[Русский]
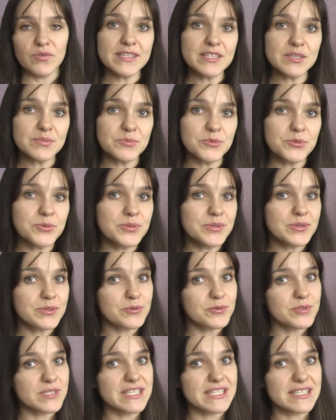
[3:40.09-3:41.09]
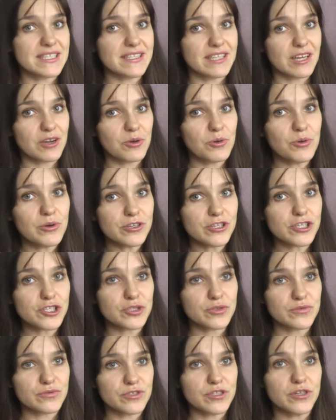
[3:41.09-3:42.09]
Поэтому тут дело такое,
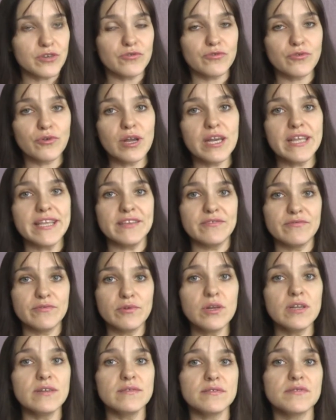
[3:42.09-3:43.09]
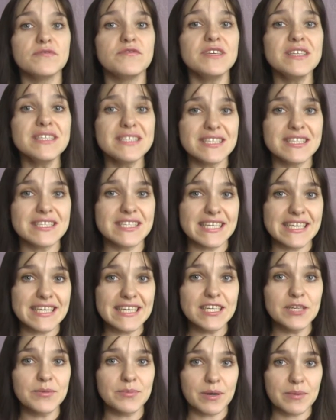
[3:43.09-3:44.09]
что вы волей-неволей вы видите
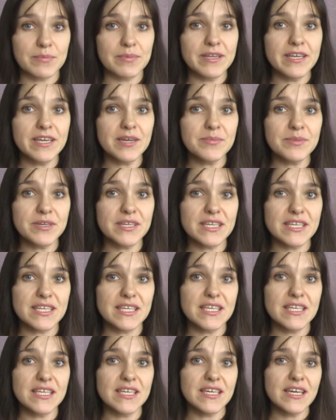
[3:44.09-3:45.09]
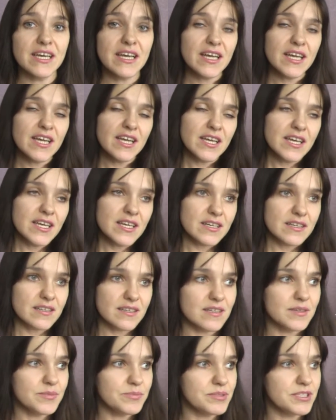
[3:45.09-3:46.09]
их проблемы и
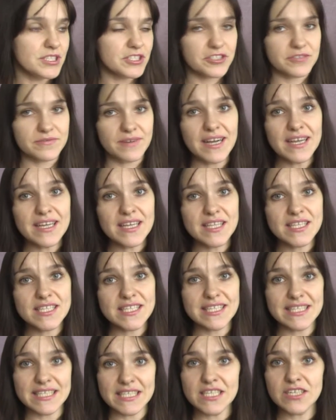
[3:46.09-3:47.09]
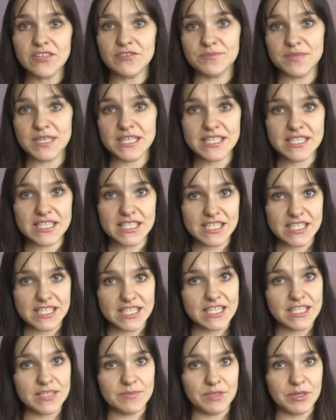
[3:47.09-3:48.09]
э, переживаете их вместе с
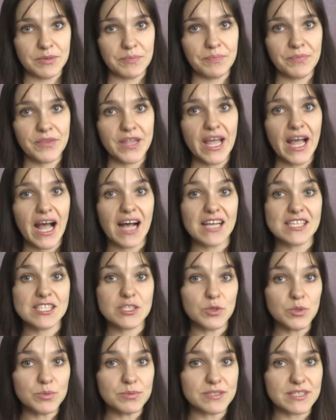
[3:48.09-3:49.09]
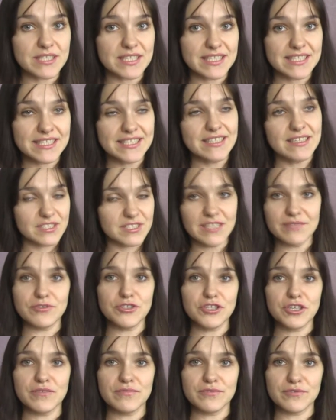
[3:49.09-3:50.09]
ними. Особенно
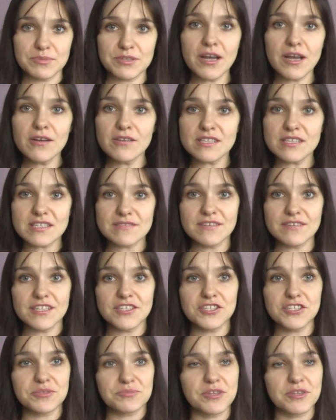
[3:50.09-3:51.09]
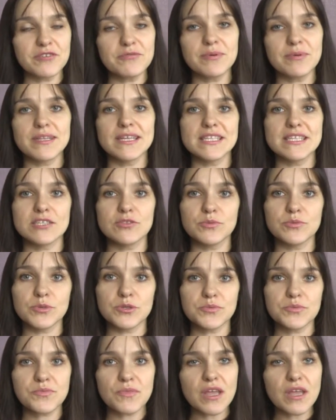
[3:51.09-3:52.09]
девушки собираются вечером да, в палате и
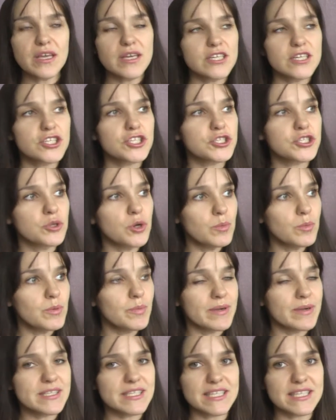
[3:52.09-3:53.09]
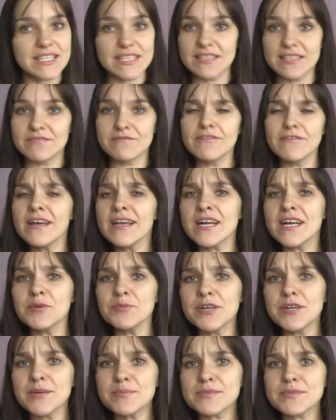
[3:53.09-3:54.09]
думают, что бы поделать,
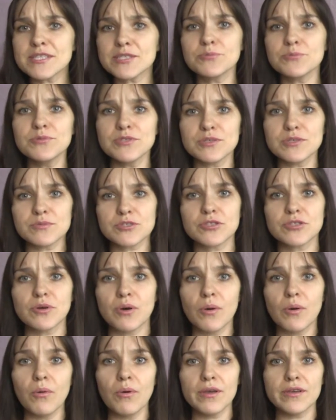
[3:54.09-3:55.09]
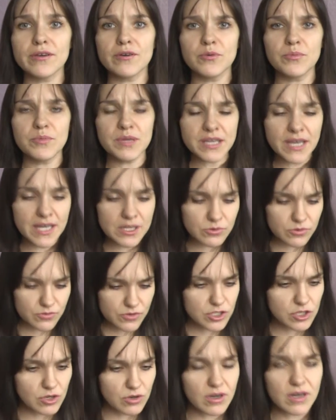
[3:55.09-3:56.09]
давай-ка мы обсудим, что ой, у меня
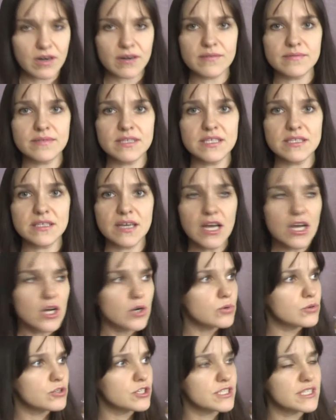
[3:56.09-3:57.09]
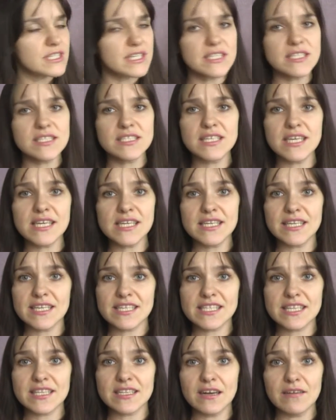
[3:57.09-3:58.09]
тут все кровит, уже третий день
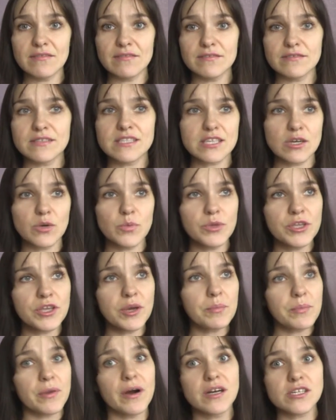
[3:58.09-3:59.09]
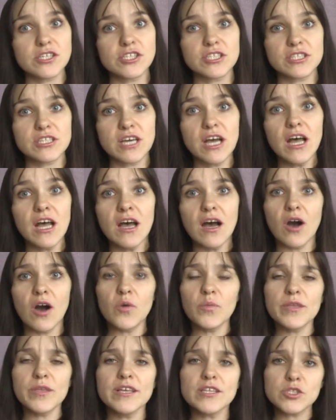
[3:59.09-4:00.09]
не останавливается, а у меня мажет, а у